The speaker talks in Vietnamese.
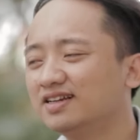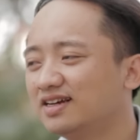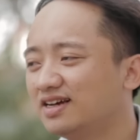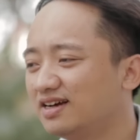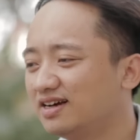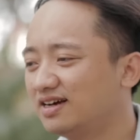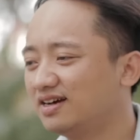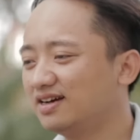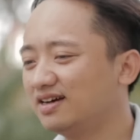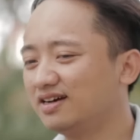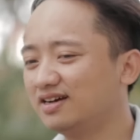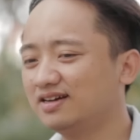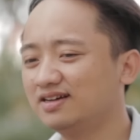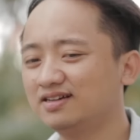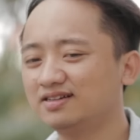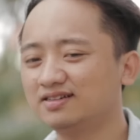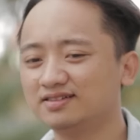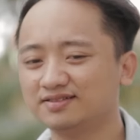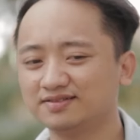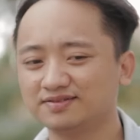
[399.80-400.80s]
à,
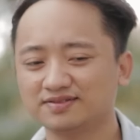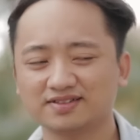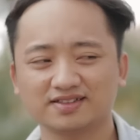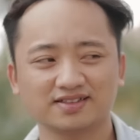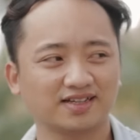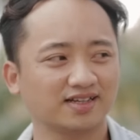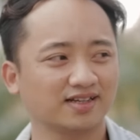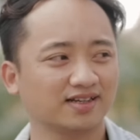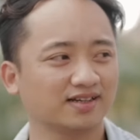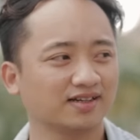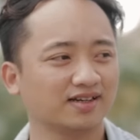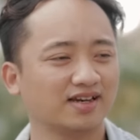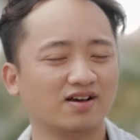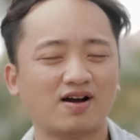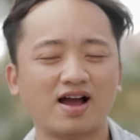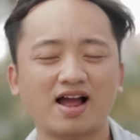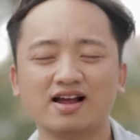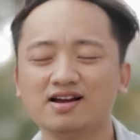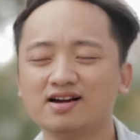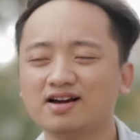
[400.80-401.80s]
Nếu
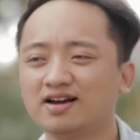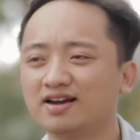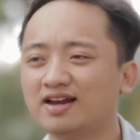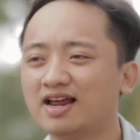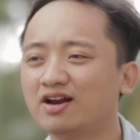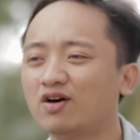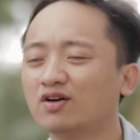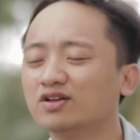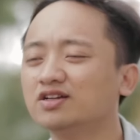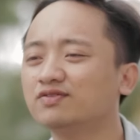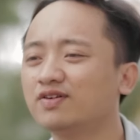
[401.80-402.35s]
hai người đã nói như